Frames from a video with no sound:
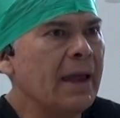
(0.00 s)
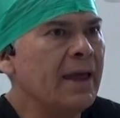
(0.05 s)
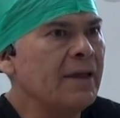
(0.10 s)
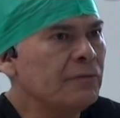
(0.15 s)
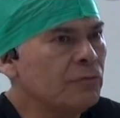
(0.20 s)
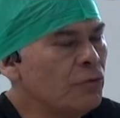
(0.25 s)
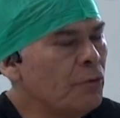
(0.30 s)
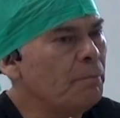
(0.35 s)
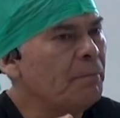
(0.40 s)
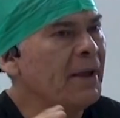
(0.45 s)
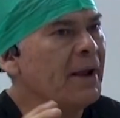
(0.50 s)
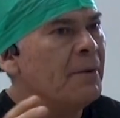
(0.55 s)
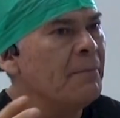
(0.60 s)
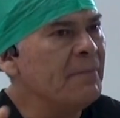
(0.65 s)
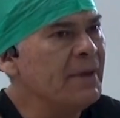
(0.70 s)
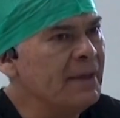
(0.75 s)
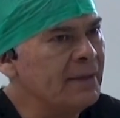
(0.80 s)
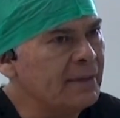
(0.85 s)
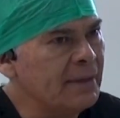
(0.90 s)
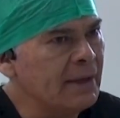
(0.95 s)
Esto
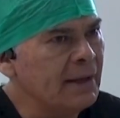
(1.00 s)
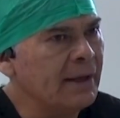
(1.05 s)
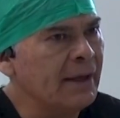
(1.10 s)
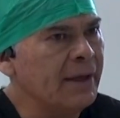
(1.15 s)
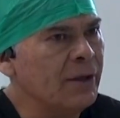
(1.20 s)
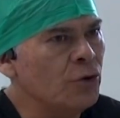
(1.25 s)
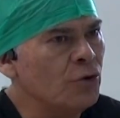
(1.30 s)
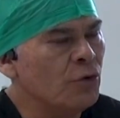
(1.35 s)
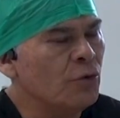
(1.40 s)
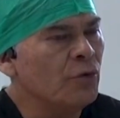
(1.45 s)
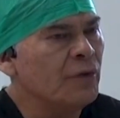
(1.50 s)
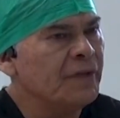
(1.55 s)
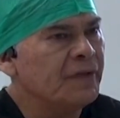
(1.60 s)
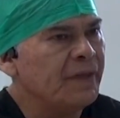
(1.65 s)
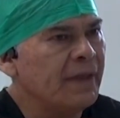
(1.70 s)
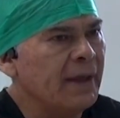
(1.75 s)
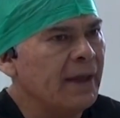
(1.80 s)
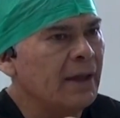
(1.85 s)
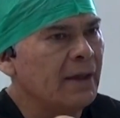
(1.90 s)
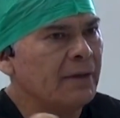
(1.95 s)
permite que yo no
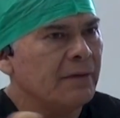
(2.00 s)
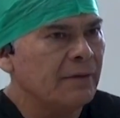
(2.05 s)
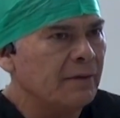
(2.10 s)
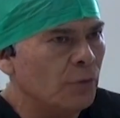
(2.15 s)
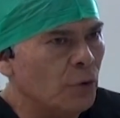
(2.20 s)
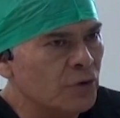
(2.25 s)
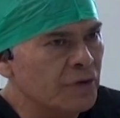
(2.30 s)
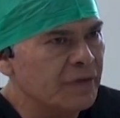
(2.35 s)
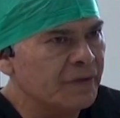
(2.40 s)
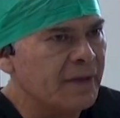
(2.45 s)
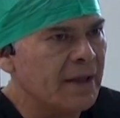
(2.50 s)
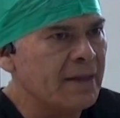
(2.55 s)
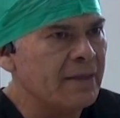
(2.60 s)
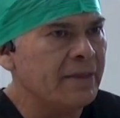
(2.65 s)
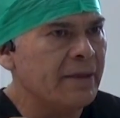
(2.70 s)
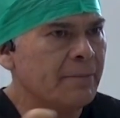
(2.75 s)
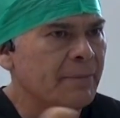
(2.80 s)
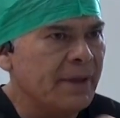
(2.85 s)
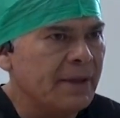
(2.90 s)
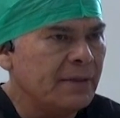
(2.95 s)
esté
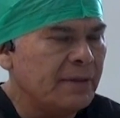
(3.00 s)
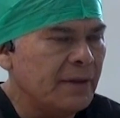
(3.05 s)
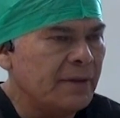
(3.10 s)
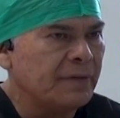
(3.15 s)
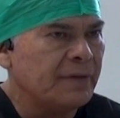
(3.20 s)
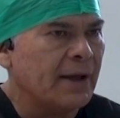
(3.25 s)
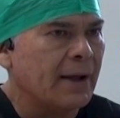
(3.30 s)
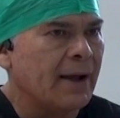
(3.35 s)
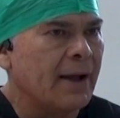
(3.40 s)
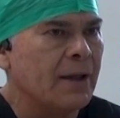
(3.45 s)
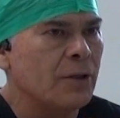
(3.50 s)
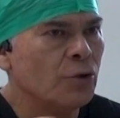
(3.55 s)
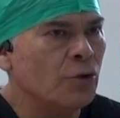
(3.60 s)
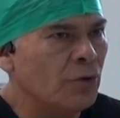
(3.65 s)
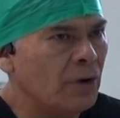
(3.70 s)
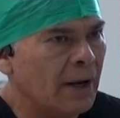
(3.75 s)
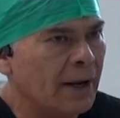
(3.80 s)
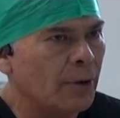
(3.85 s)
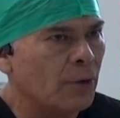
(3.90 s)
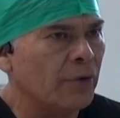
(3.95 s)
constantemente
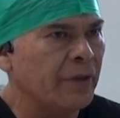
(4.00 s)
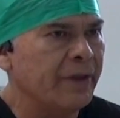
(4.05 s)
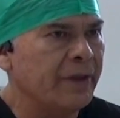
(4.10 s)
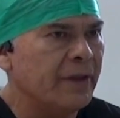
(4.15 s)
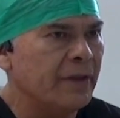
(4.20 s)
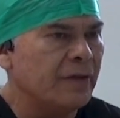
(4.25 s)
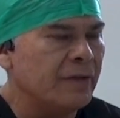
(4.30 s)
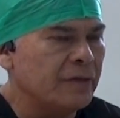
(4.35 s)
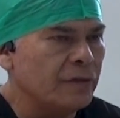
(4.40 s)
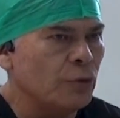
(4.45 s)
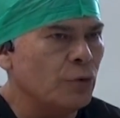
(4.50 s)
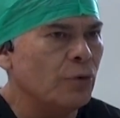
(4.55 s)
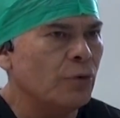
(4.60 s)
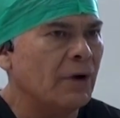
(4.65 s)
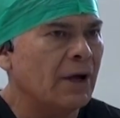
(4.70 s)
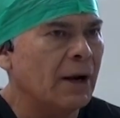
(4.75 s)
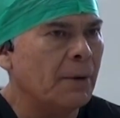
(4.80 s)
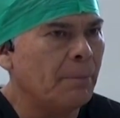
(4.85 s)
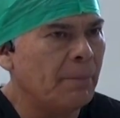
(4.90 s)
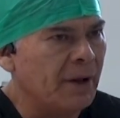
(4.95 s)
sacando la rodilla de su
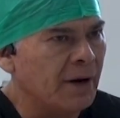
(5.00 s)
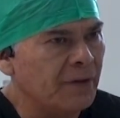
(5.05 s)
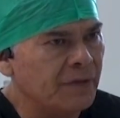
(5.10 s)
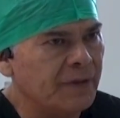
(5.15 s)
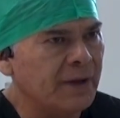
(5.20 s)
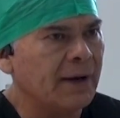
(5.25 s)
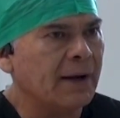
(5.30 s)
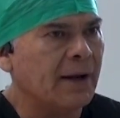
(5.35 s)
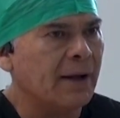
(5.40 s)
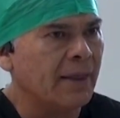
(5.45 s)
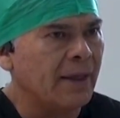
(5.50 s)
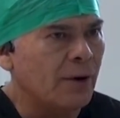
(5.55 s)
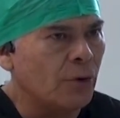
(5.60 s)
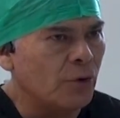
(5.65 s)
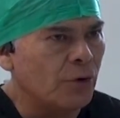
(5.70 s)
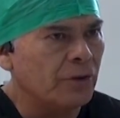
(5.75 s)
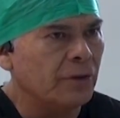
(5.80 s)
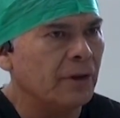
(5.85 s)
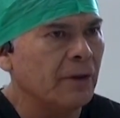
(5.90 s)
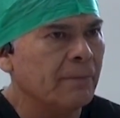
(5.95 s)
lugar para hacer cada
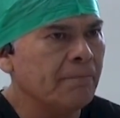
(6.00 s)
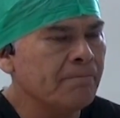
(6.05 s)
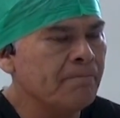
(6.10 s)
corte.